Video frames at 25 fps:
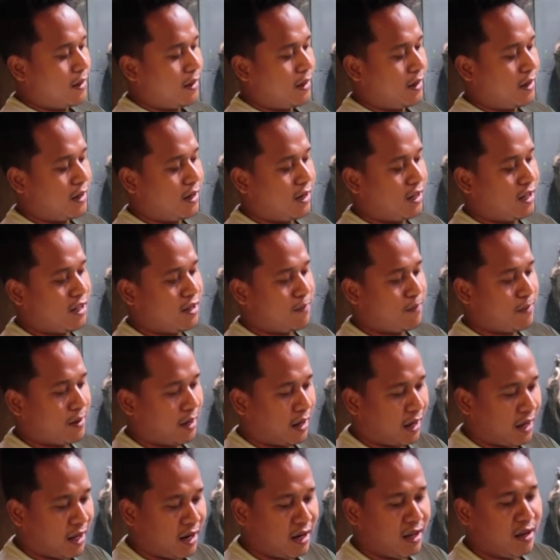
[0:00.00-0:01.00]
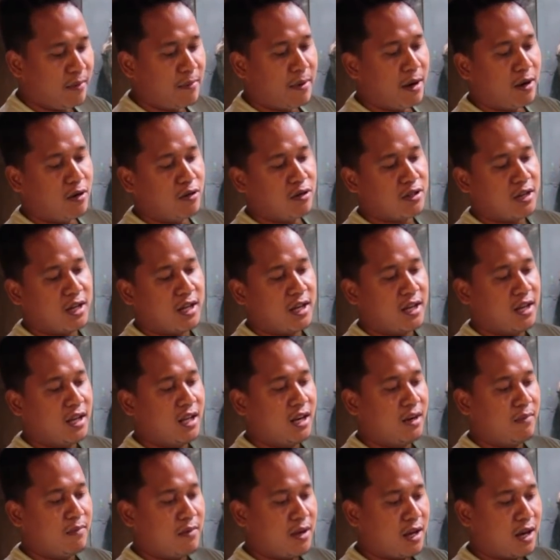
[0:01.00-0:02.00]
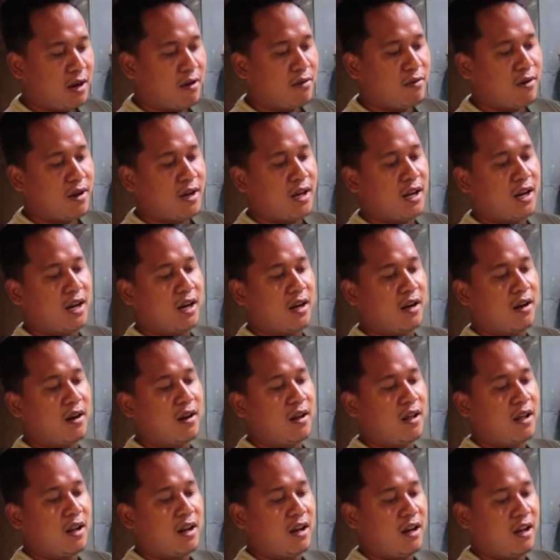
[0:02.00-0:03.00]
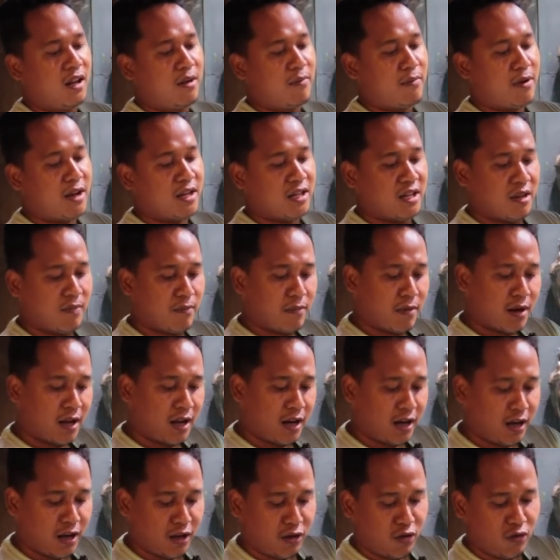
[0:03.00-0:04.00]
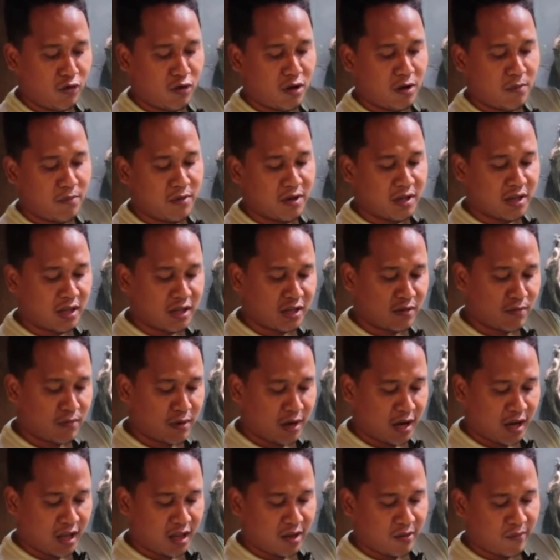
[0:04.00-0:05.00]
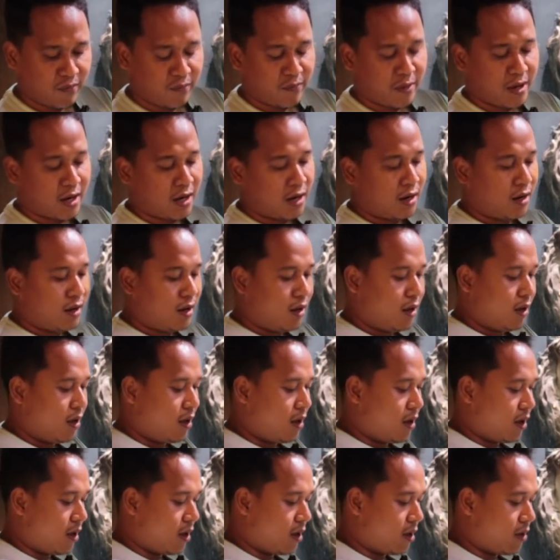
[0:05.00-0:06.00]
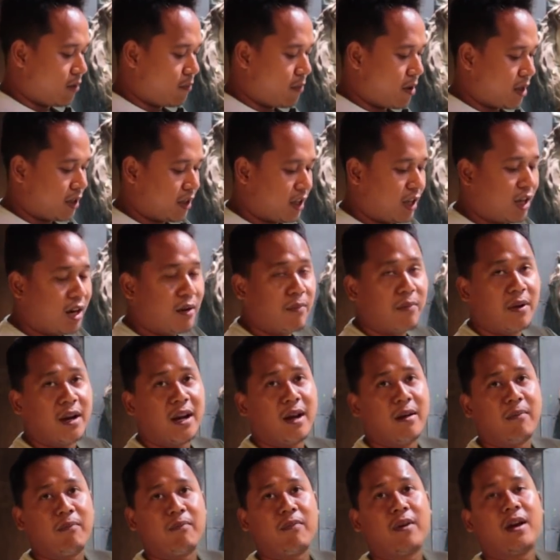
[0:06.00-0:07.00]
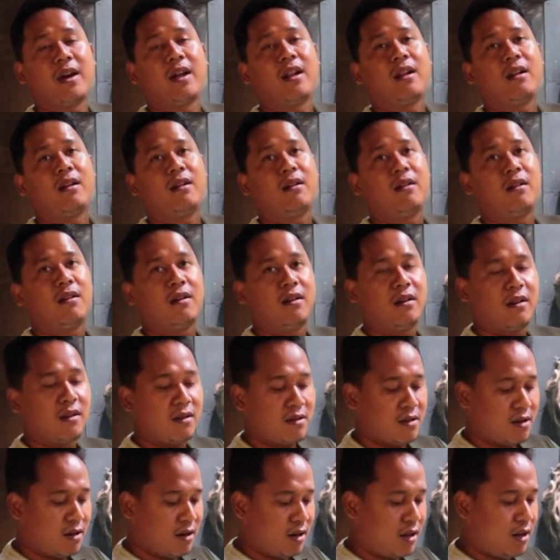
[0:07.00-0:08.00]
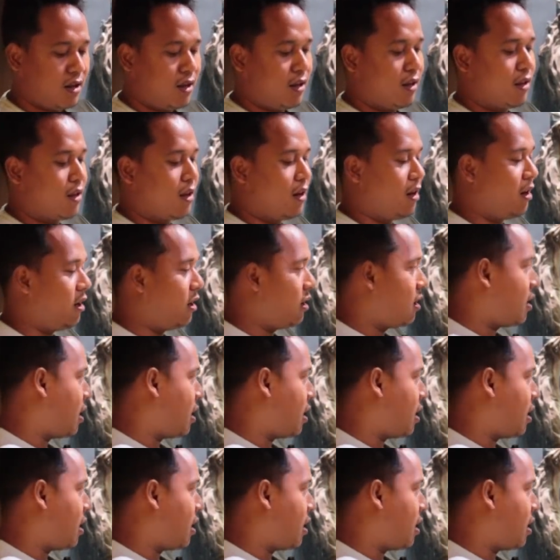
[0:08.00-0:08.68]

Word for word: akhirnya kita pakai yang lebih bagus lagi lebih awet lebih maksimal dia juga bisa sebagai tempat uh, bakteri menempel sini jadi di